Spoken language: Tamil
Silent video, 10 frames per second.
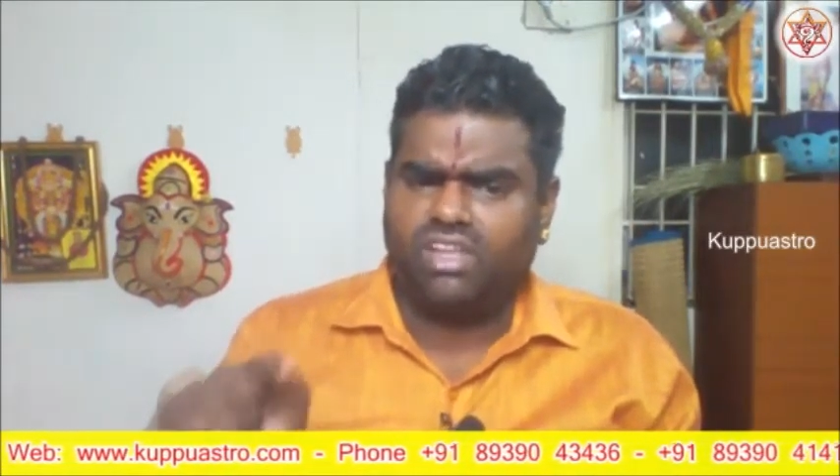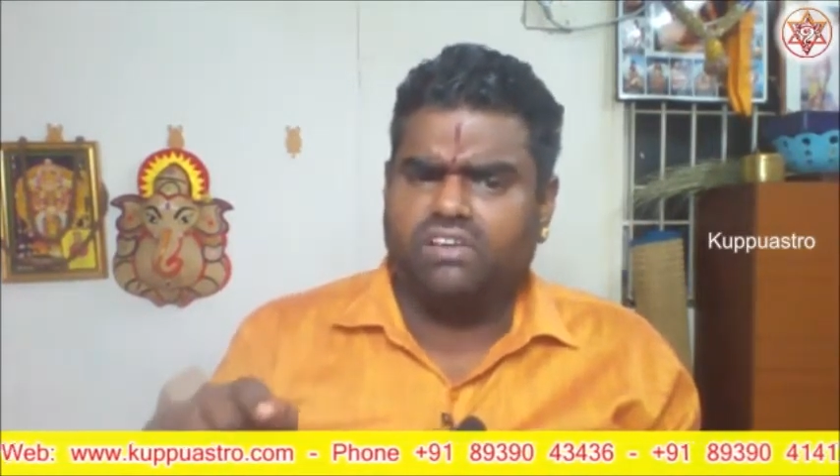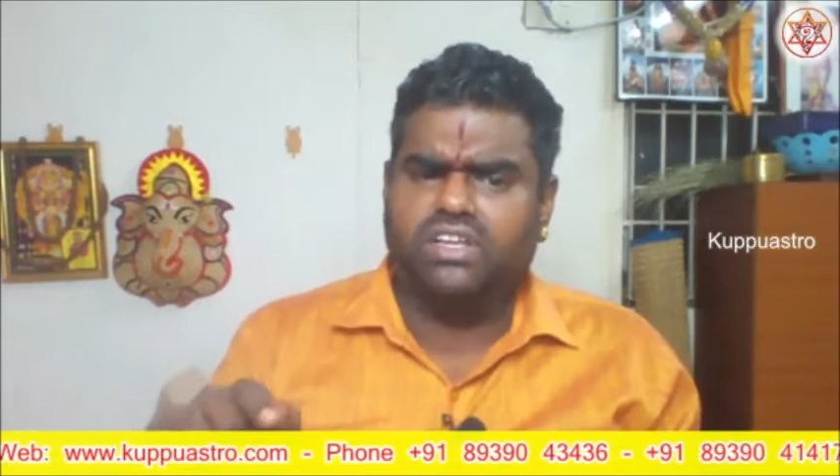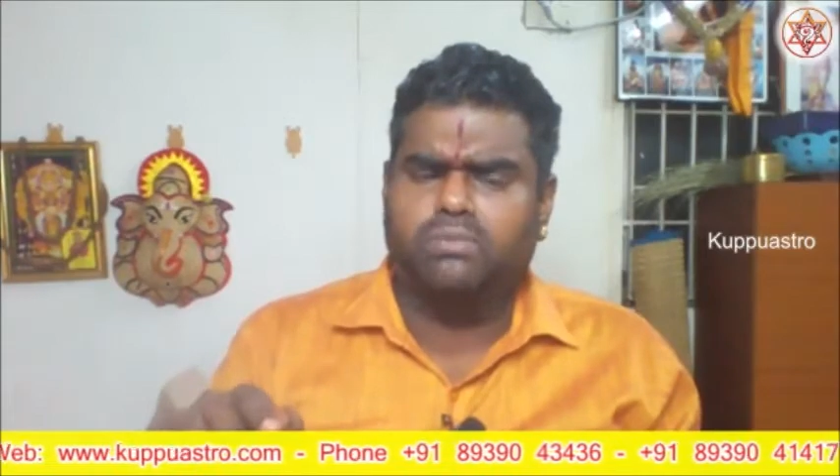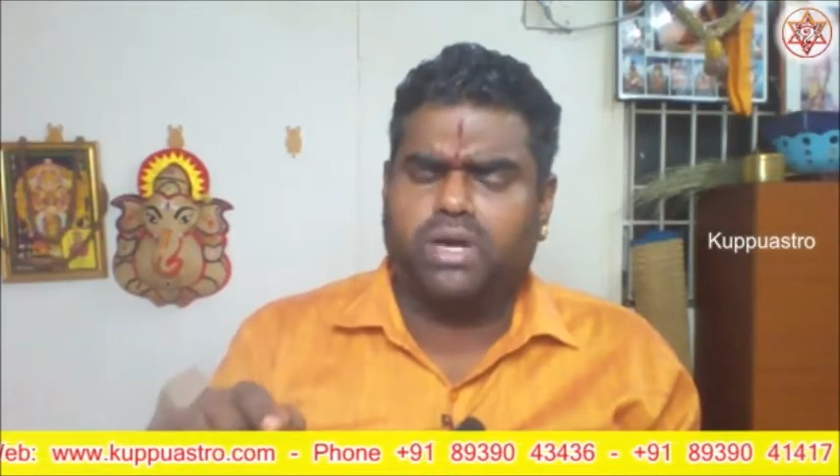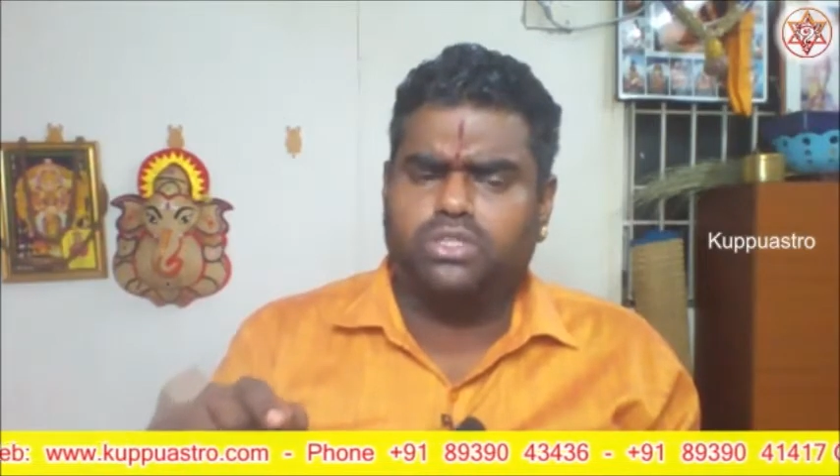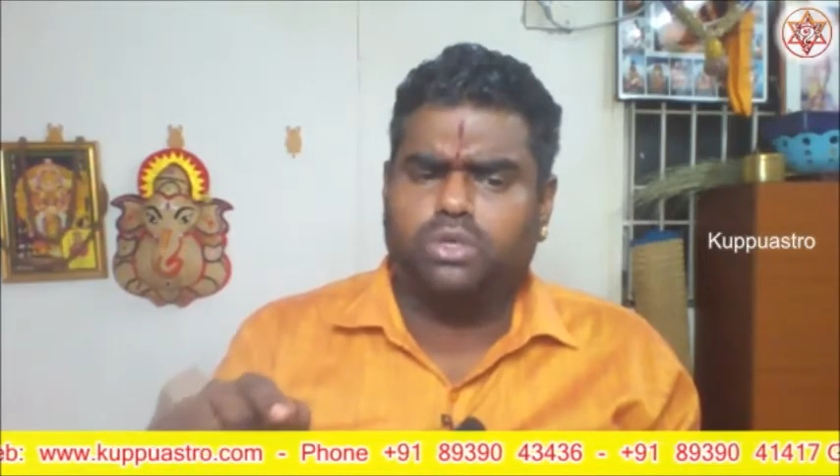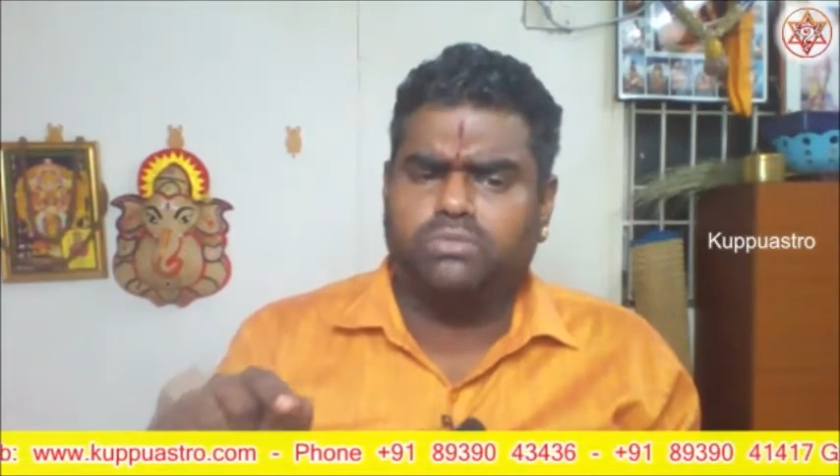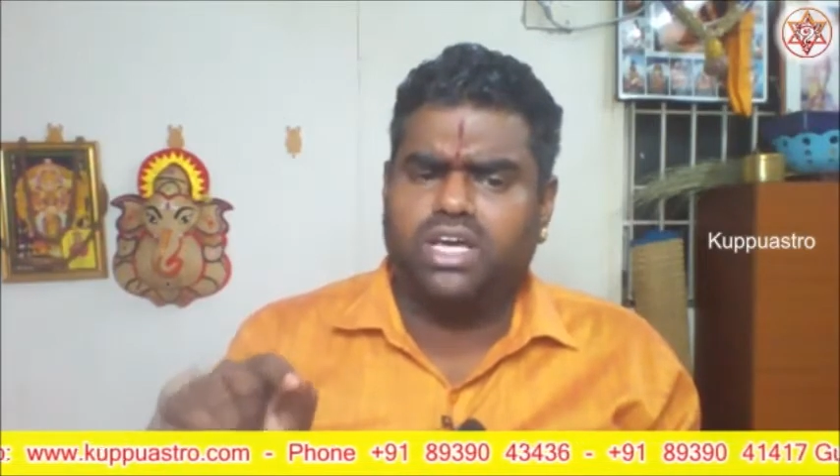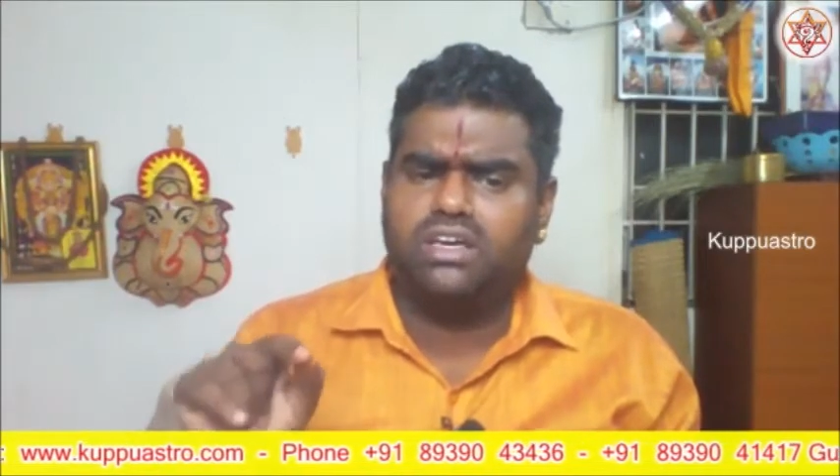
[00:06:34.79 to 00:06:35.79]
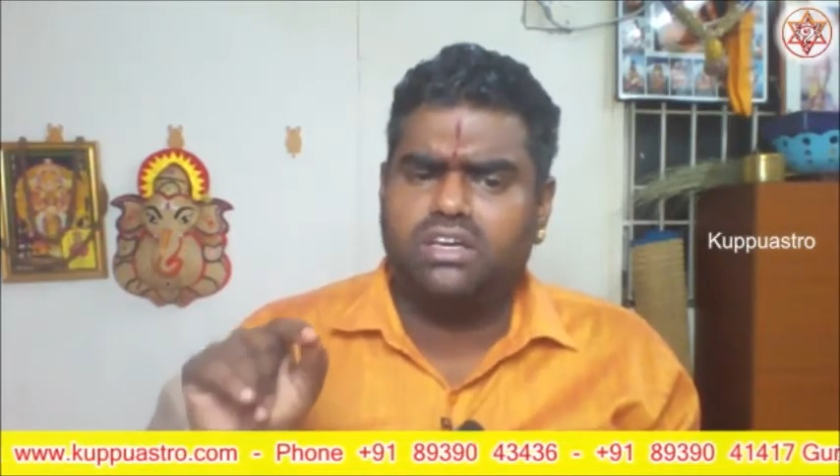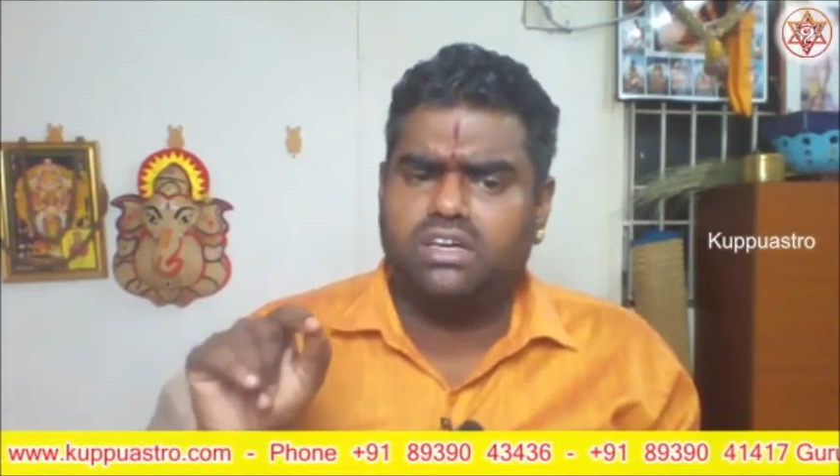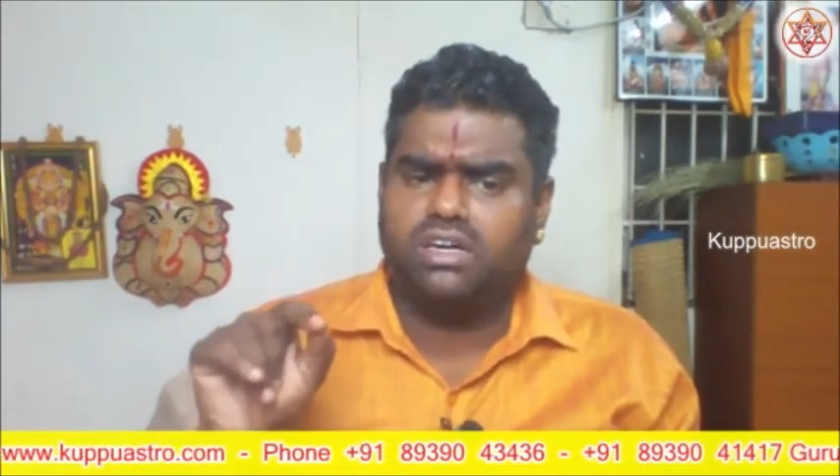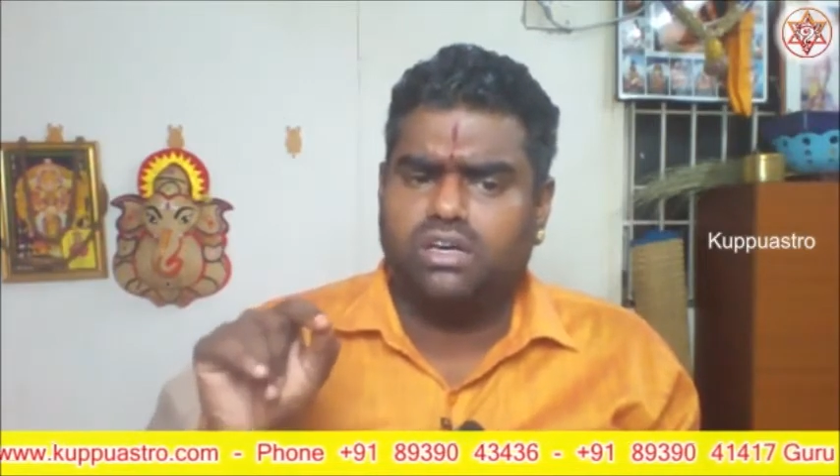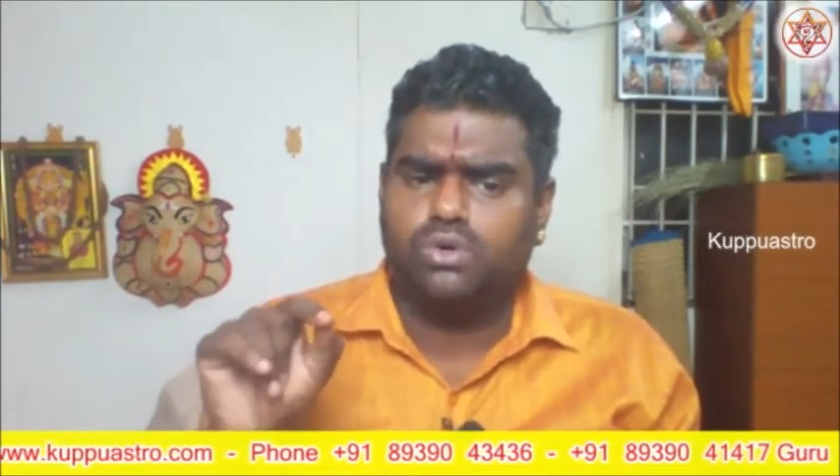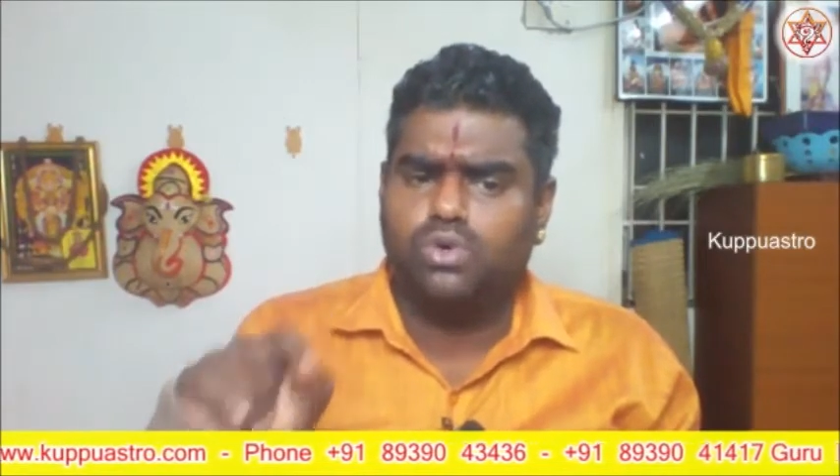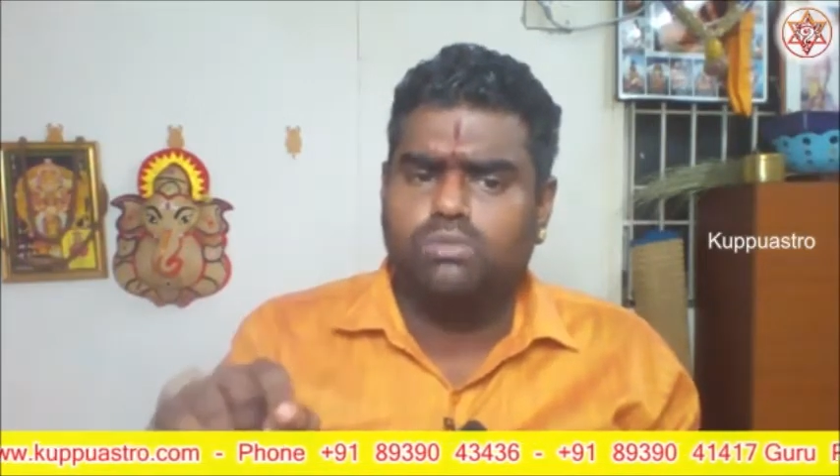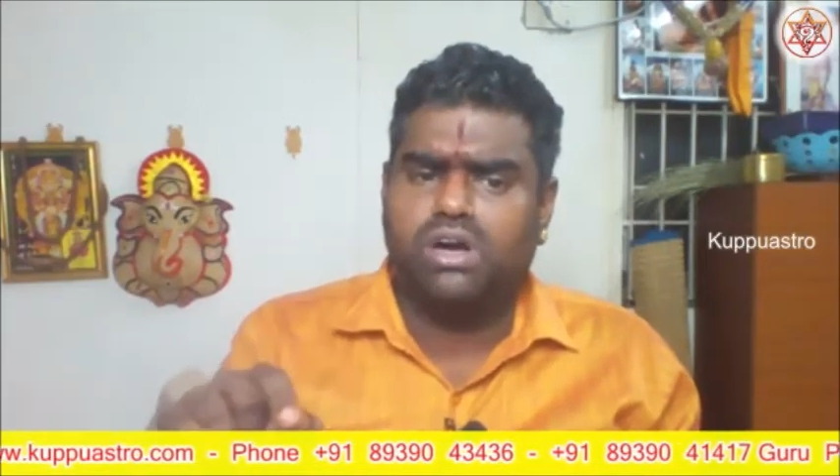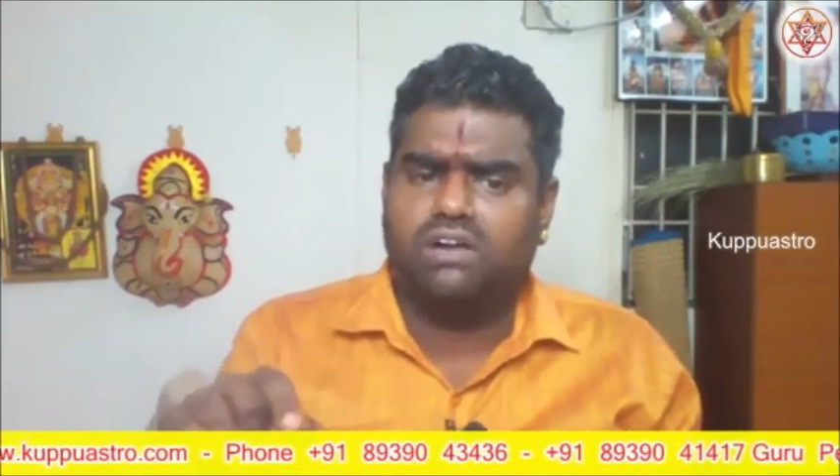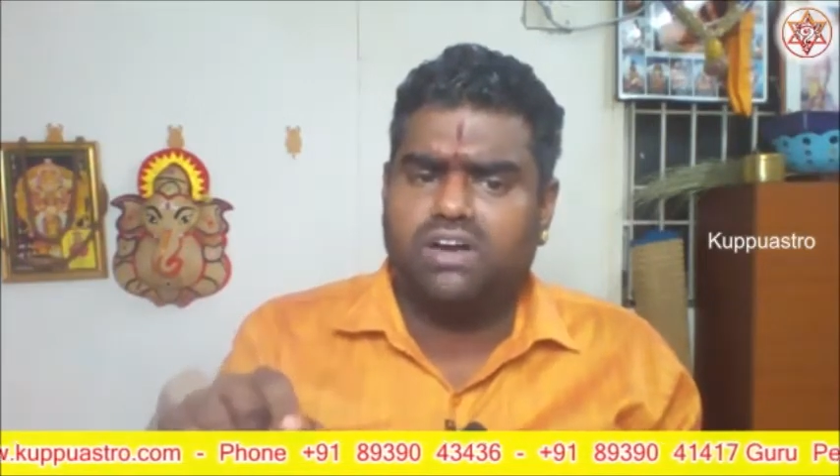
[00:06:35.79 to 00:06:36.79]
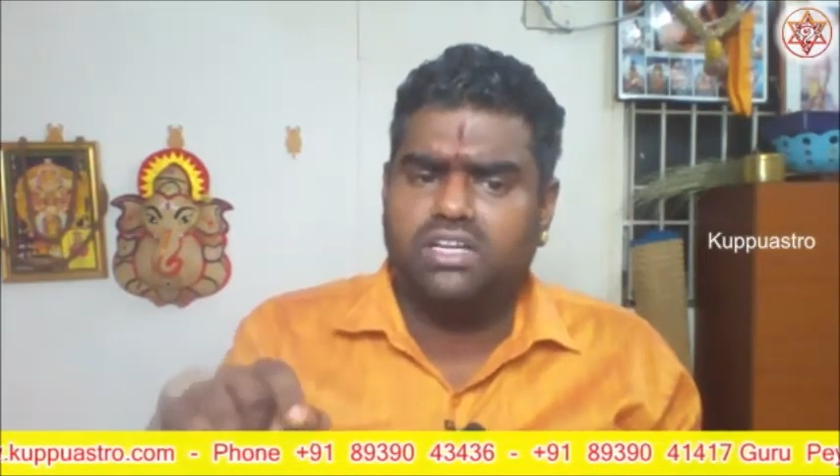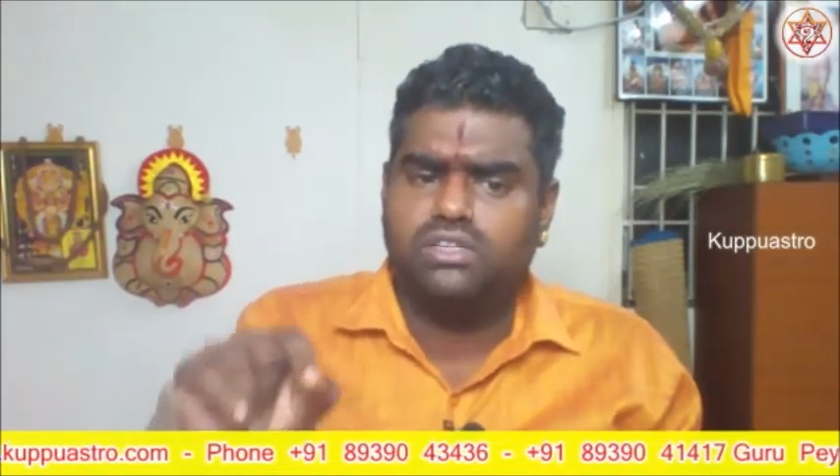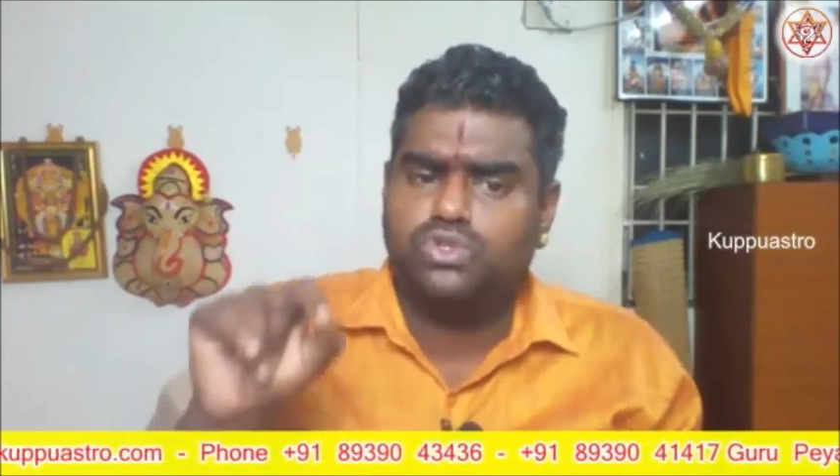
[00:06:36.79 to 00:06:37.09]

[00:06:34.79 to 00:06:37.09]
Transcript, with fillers: அவருக்கு பார்த்தோம்னா குரு பகவான்